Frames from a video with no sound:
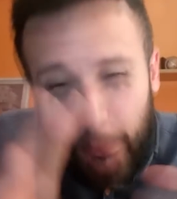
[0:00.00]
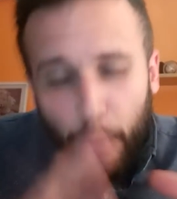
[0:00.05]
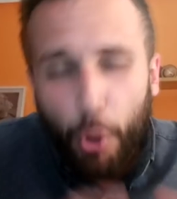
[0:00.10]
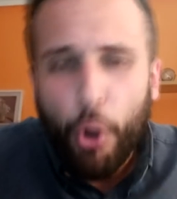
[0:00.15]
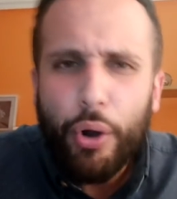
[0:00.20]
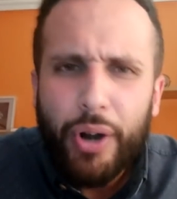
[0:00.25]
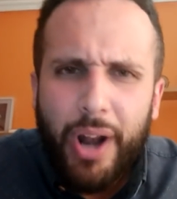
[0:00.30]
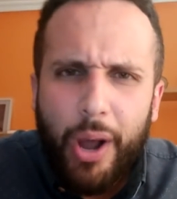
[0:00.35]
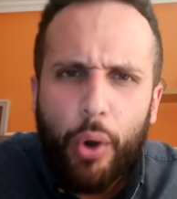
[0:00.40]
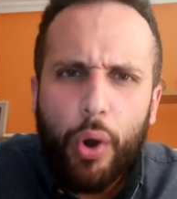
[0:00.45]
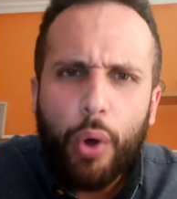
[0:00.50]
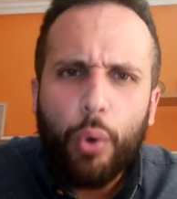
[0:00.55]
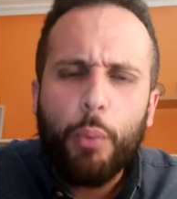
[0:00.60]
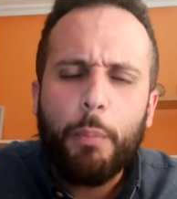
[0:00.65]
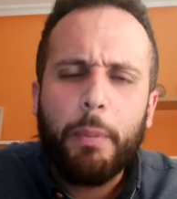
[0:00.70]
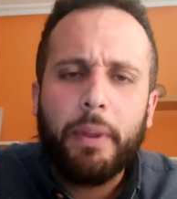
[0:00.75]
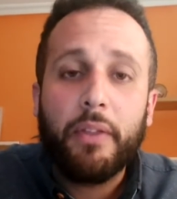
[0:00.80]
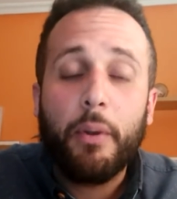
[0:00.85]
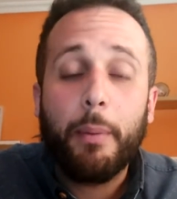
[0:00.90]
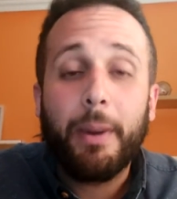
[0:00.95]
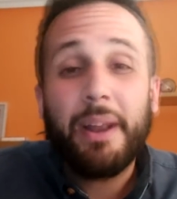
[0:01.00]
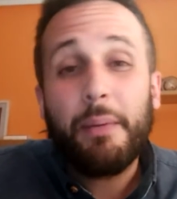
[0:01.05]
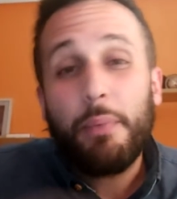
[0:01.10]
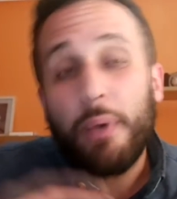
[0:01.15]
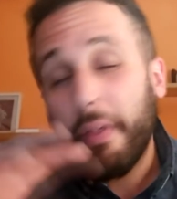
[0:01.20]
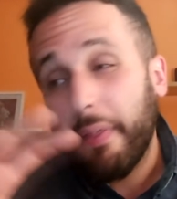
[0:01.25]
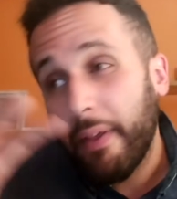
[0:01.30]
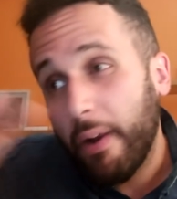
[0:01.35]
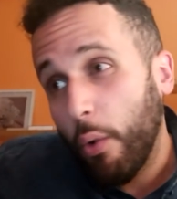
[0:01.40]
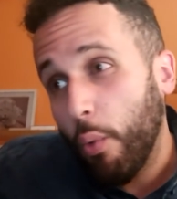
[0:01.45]
a lo mejor hago algún vídeo, ¿vale? Voy
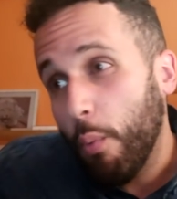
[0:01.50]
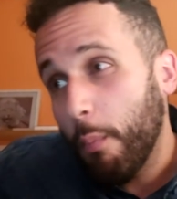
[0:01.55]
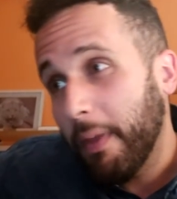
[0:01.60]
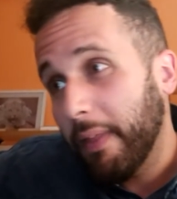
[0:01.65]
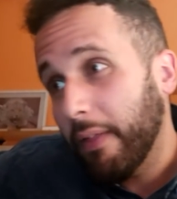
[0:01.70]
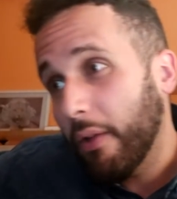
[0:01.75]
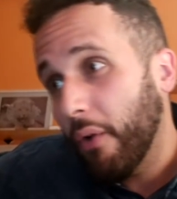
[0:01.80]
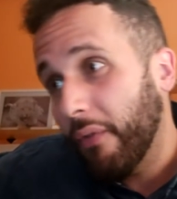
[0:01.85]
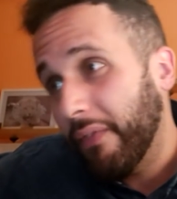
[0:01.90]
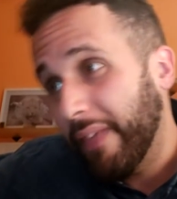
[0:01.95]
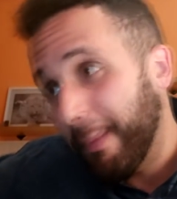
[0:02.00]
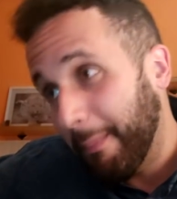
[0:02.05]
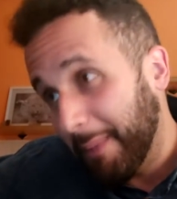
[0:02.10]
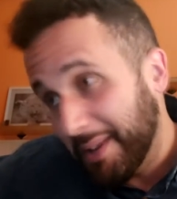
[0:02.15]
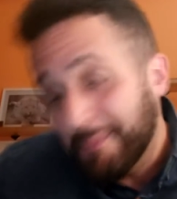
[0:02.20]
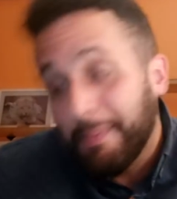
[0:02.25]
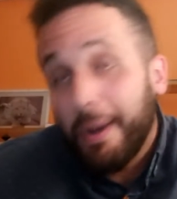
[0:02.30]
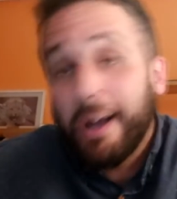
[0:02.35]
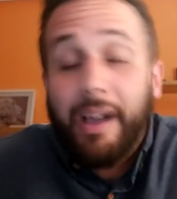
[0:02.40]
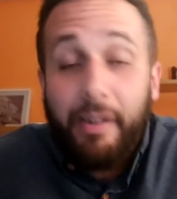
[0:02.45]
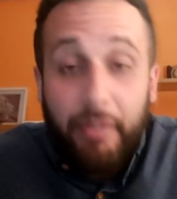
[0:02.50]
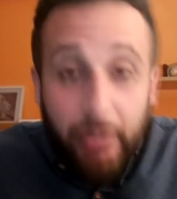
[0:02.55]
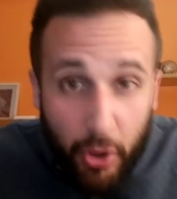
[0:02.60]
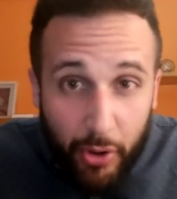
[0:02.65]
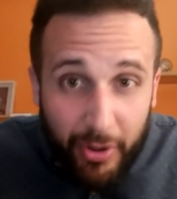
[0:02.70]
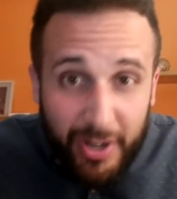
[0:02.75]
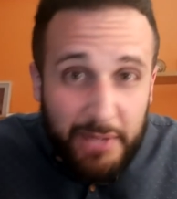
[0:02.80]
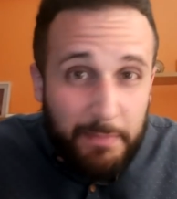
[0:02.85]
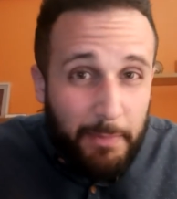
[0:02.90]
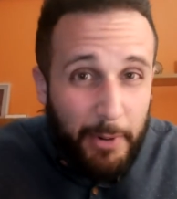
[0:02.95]
a hacer algún vídeo de mis vacaciones,